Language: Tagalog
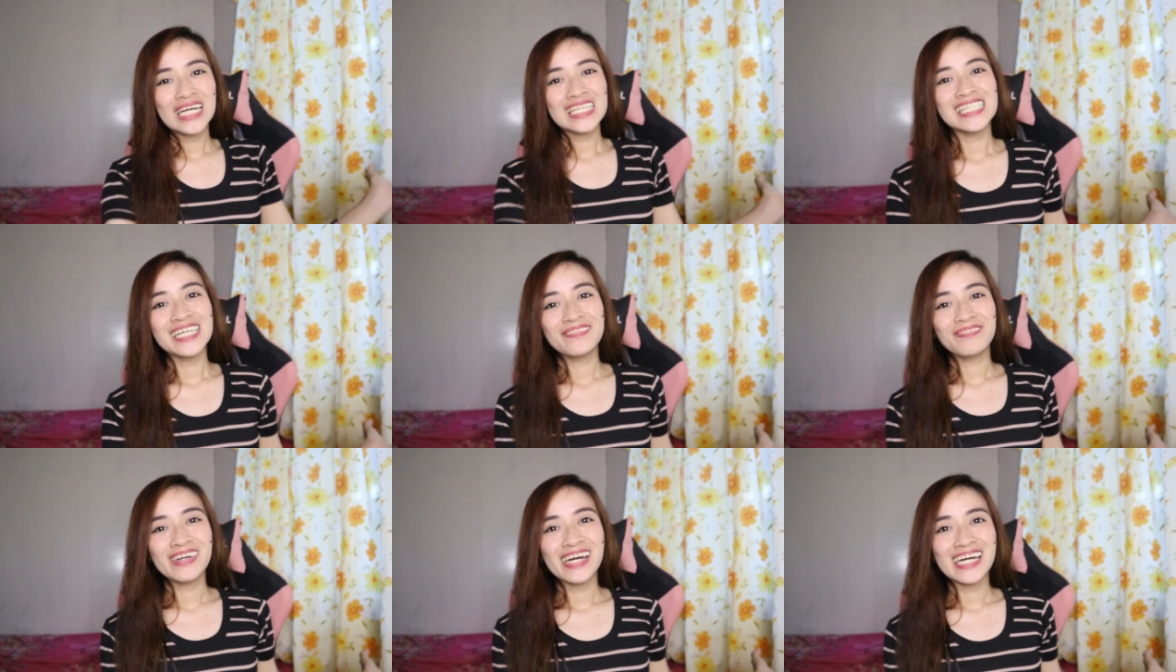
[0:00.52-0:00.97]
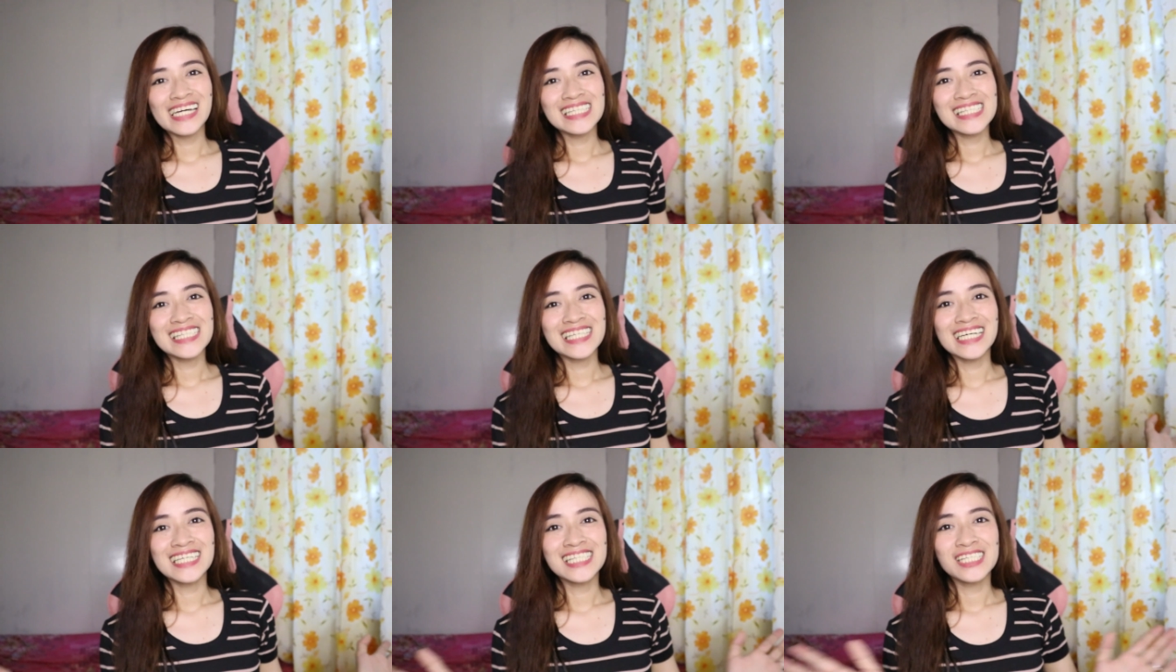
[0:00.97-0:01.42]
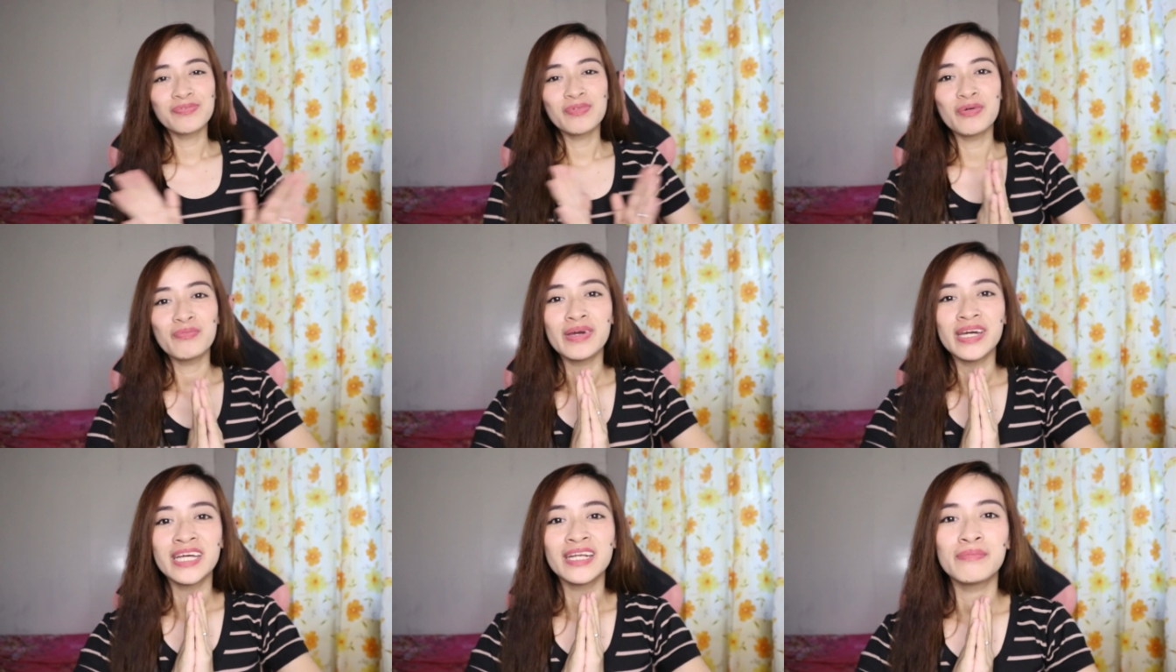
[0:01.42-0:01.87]
What's up guys? It's
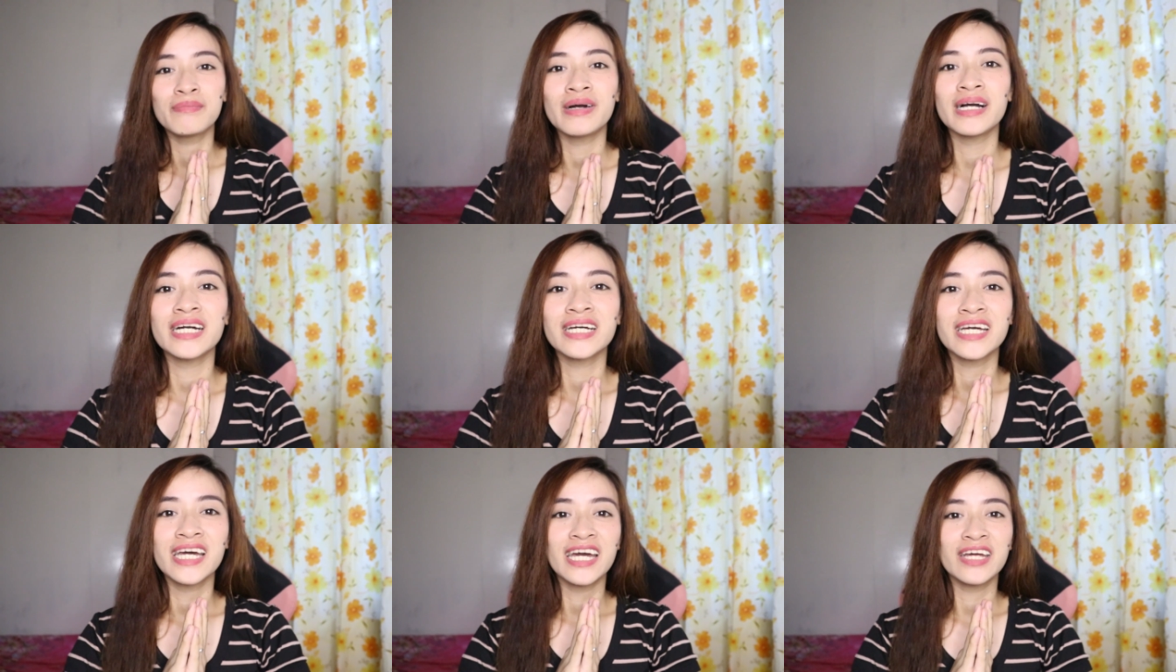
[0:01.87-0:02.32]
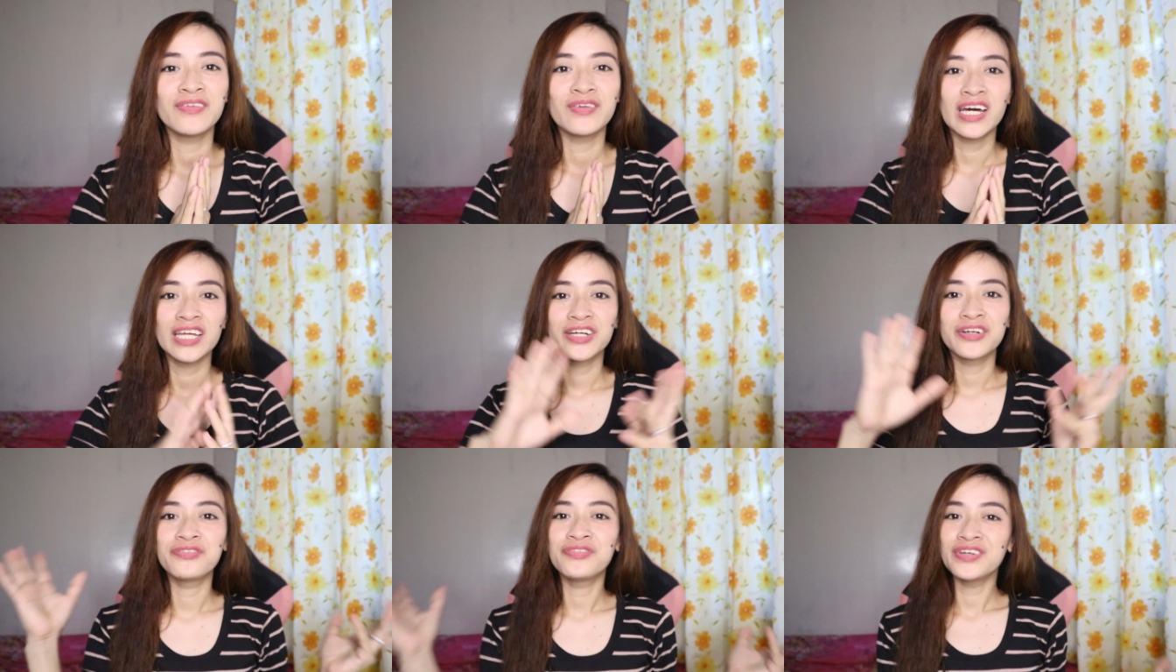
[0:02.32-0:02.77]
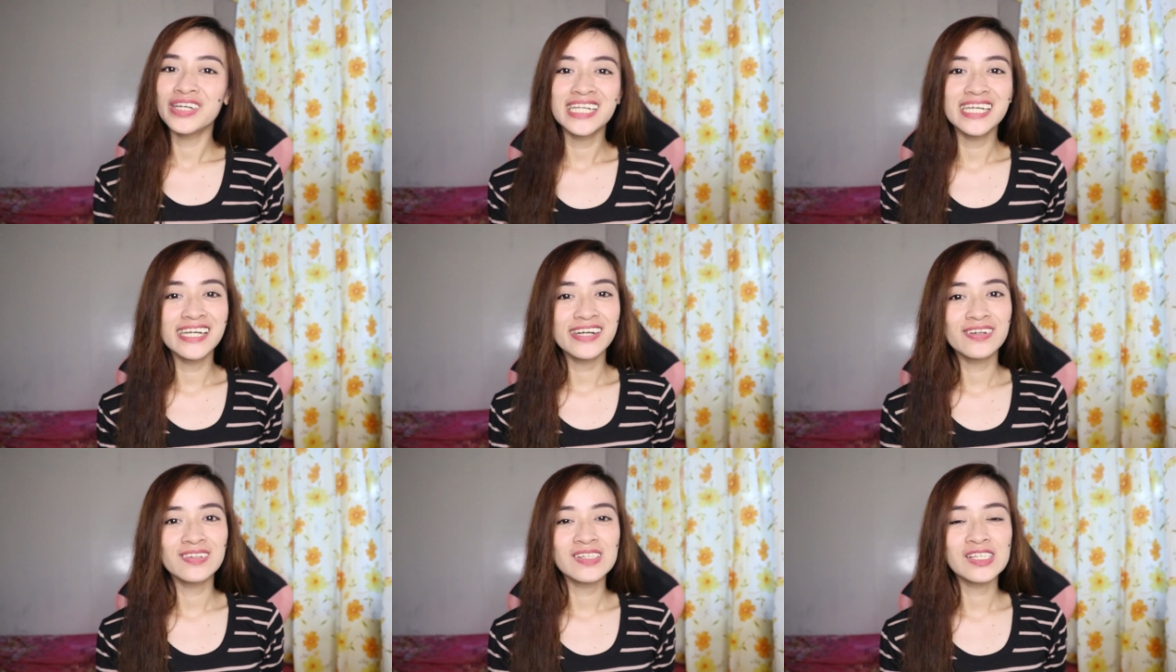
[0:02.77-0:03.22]
me Mena back again another
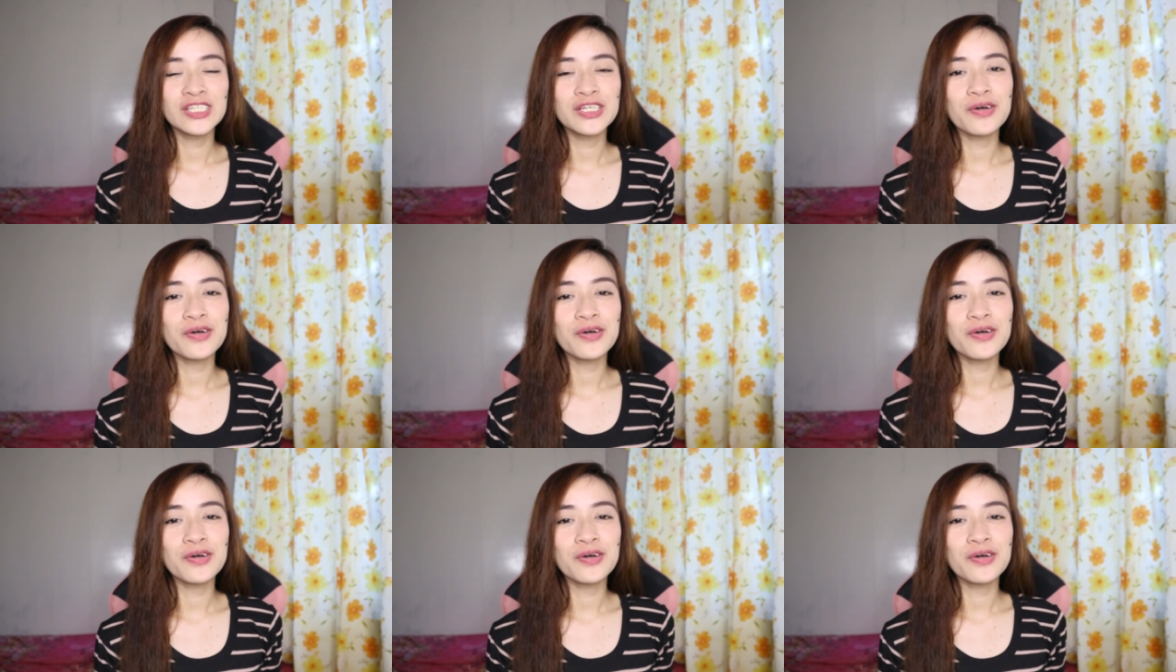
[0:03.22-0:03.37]
video.